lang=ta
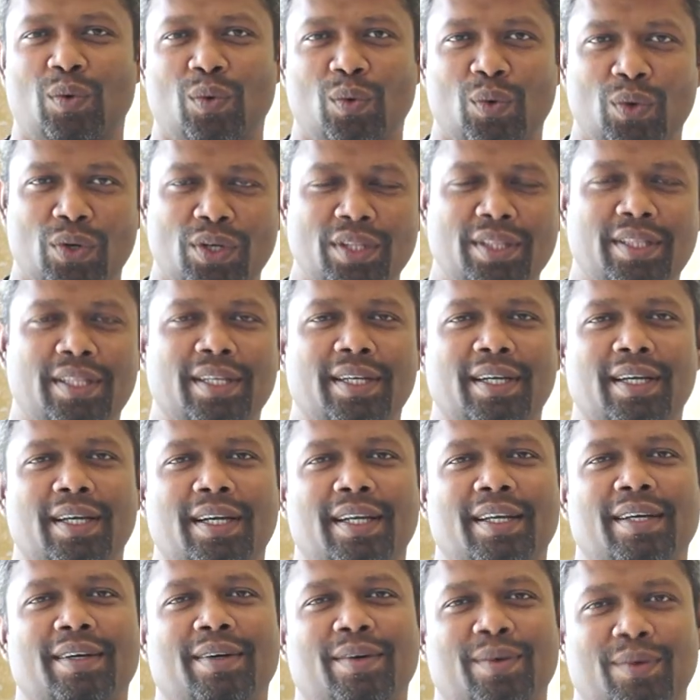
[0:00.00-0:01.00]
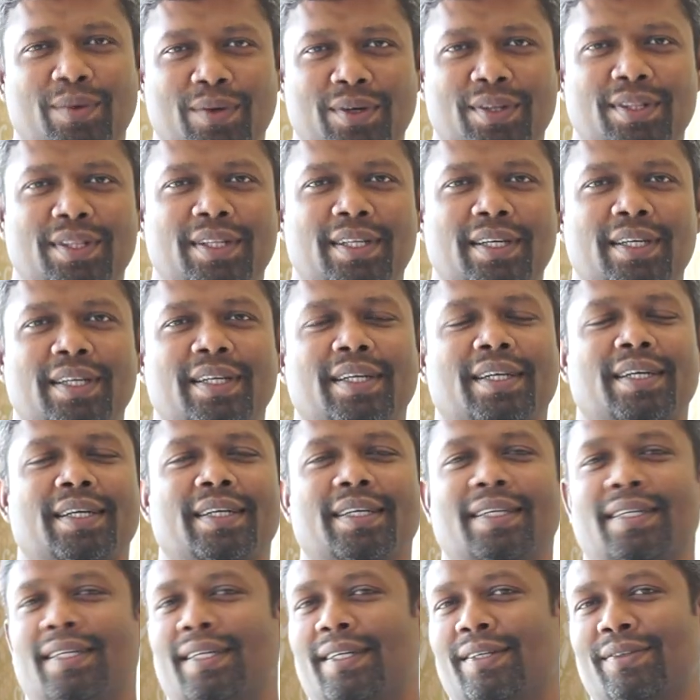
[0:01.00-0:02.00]
ஒருத்தங்களை ஒருத்தன்
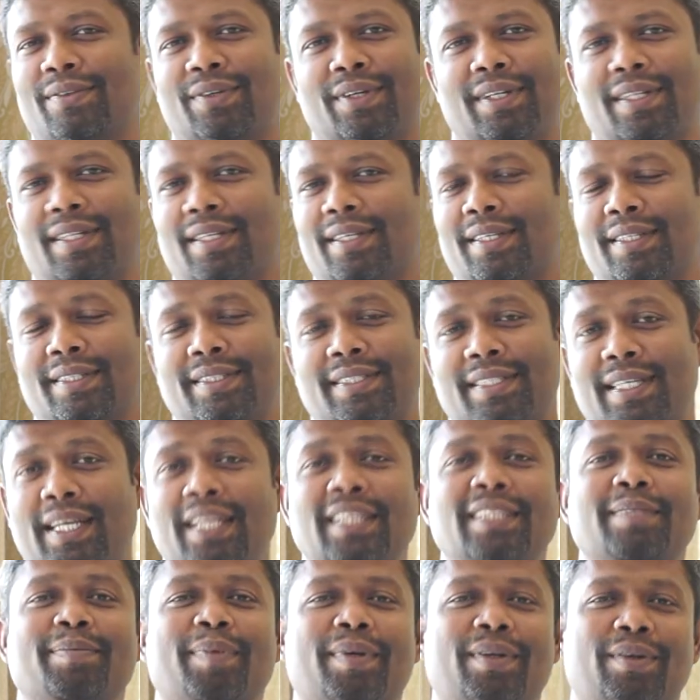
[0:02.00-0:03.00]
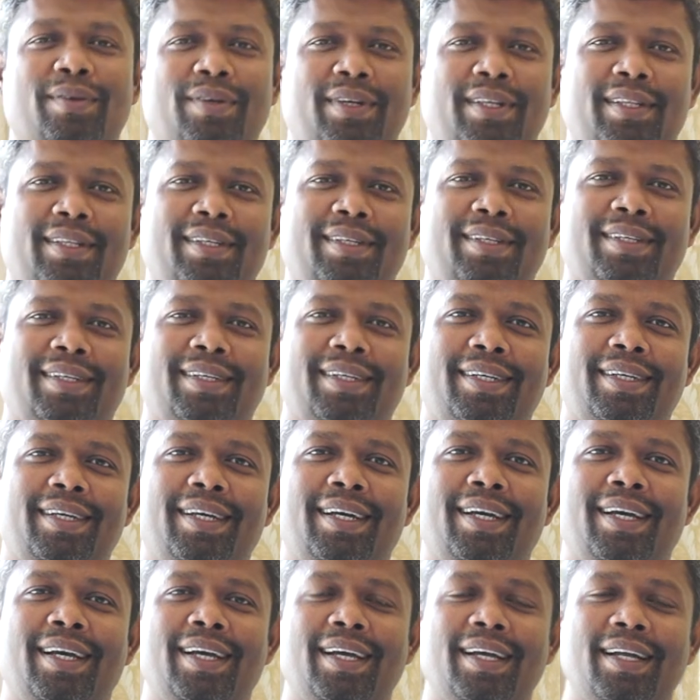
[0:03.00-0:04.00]
ஒருத்தங்க சேஞ்ச் பண்ணக்கூடாது
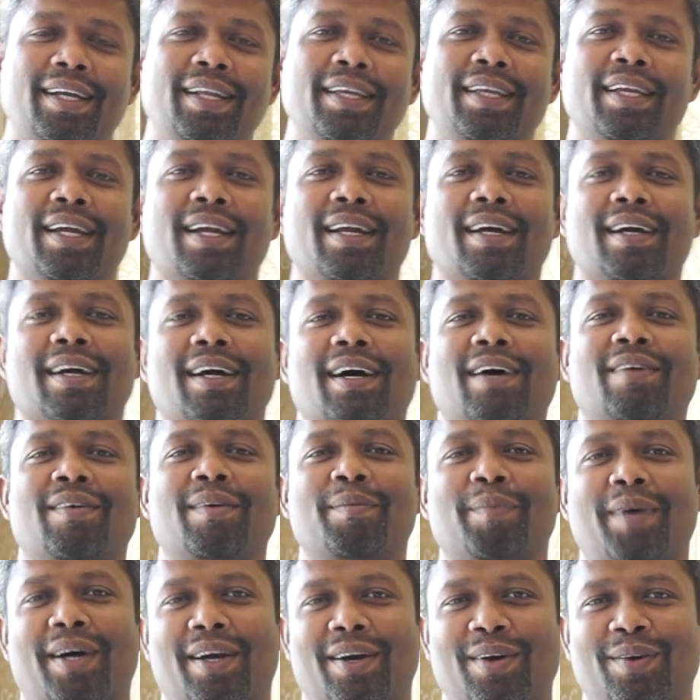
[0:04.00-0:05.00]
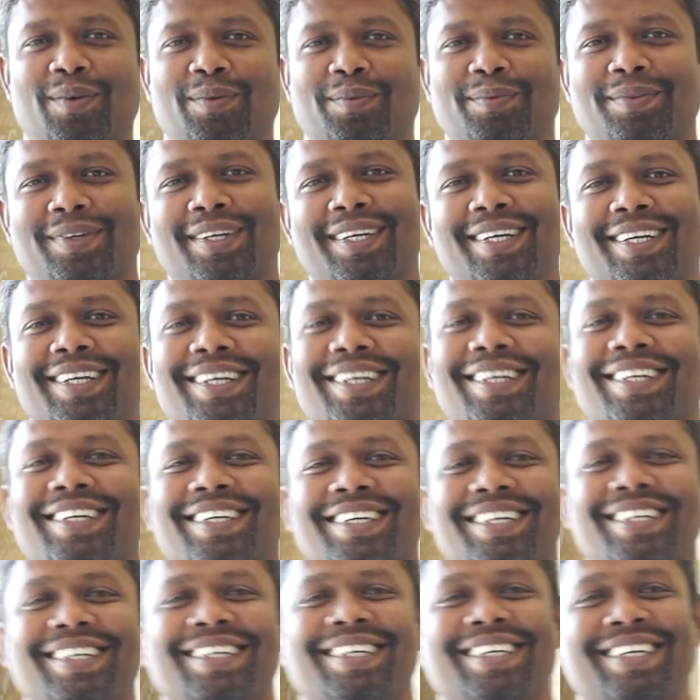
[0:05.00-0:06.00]
நீ எனக்காக மாறணும்
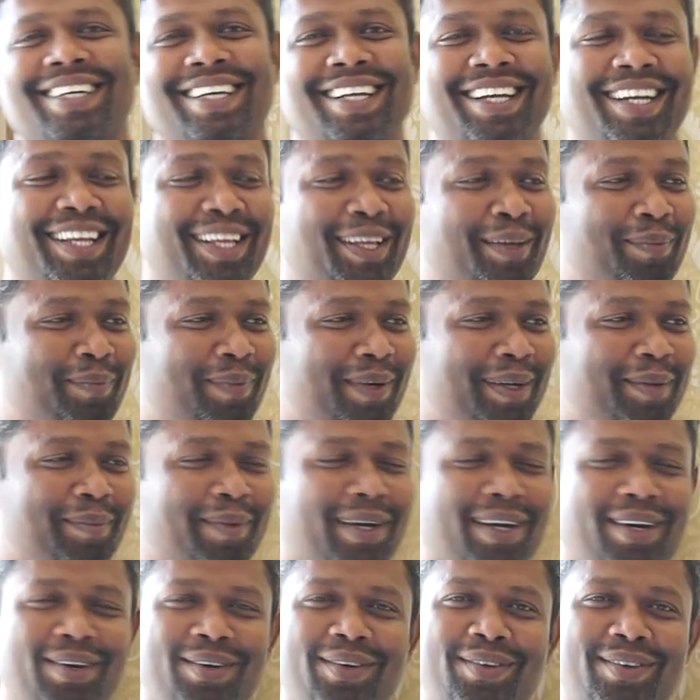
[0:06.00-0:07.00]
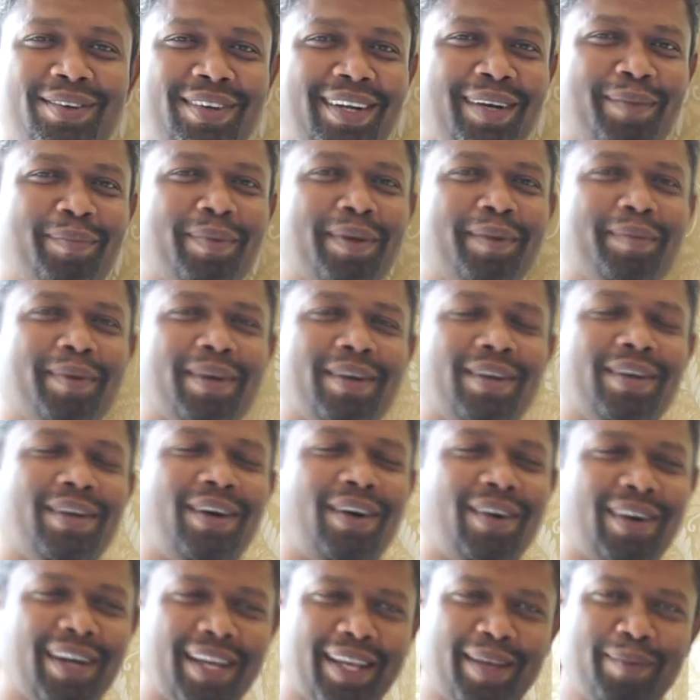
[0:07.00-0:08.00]
நீ இப்படி மாறணும் நீ அப்படி மாறணும்
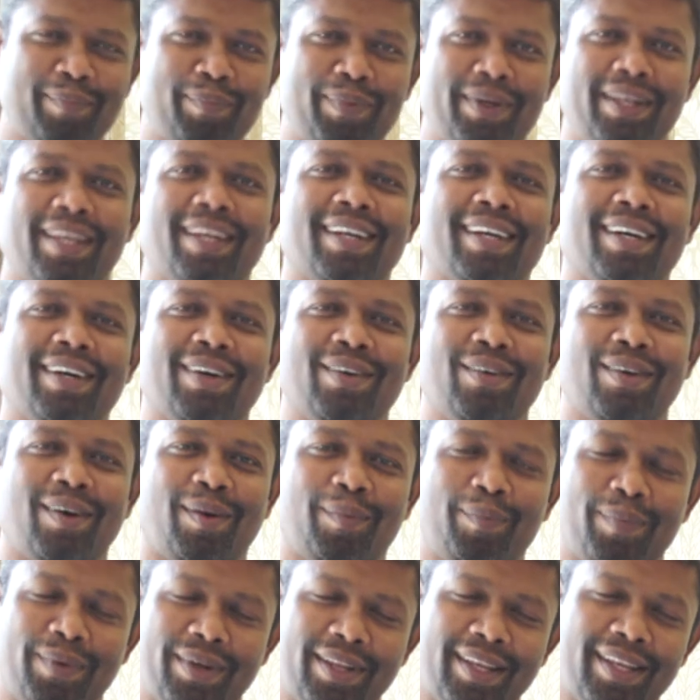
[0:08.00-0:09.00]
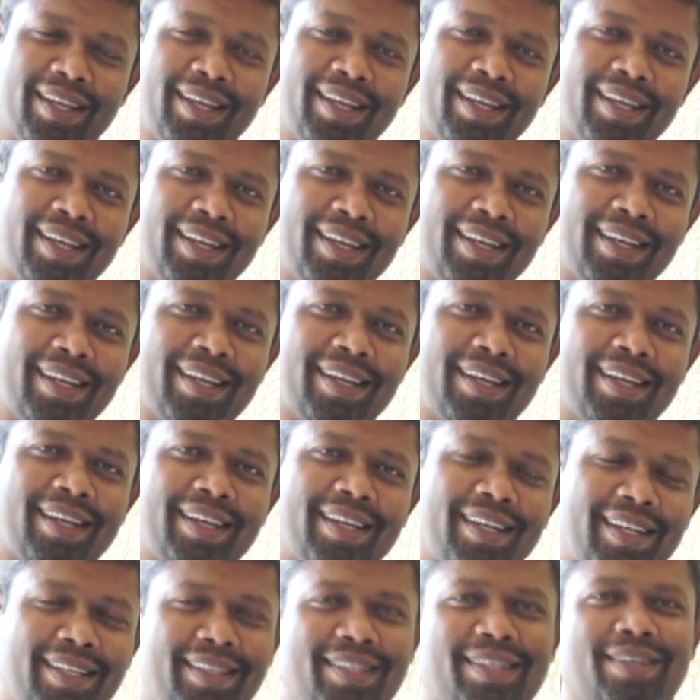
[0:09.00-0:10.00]
அவங்க எப்படி இருக்காங்களோ அப்படியே
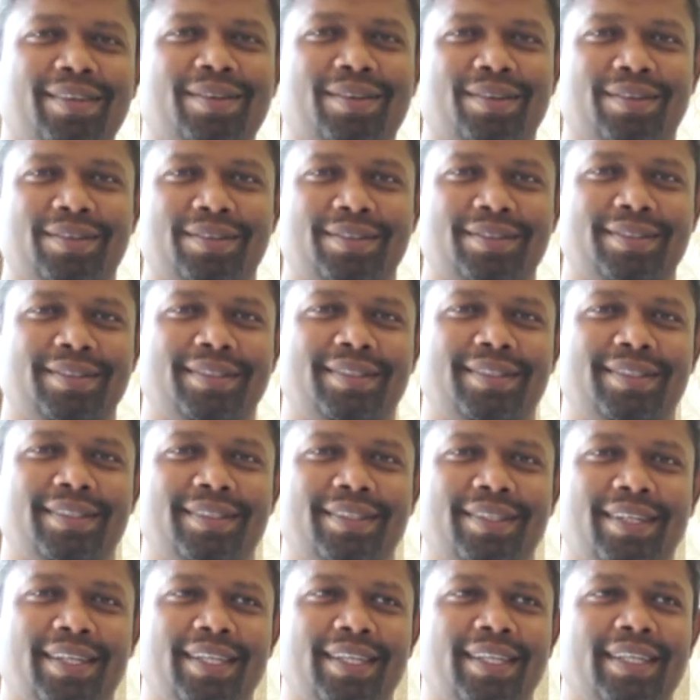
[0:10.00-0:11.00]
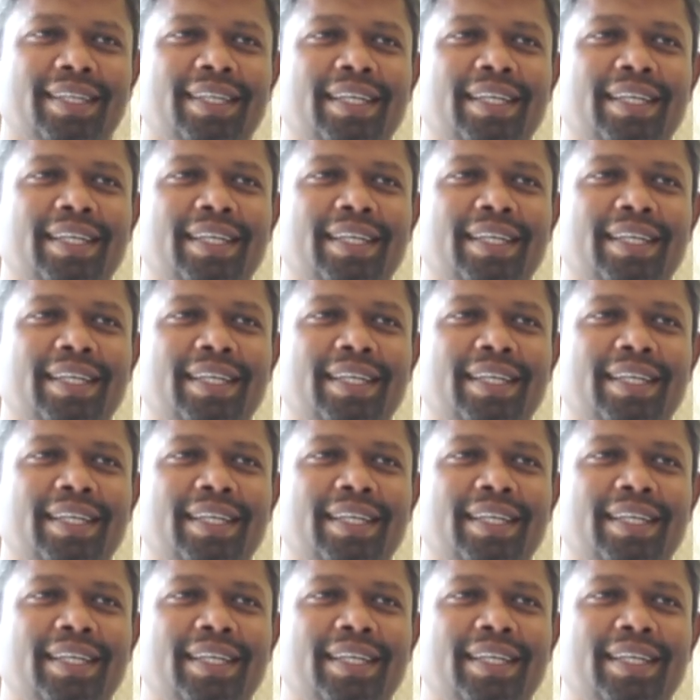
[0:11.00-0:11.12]
ஏற்றுக்கிட்டோம் ஓகே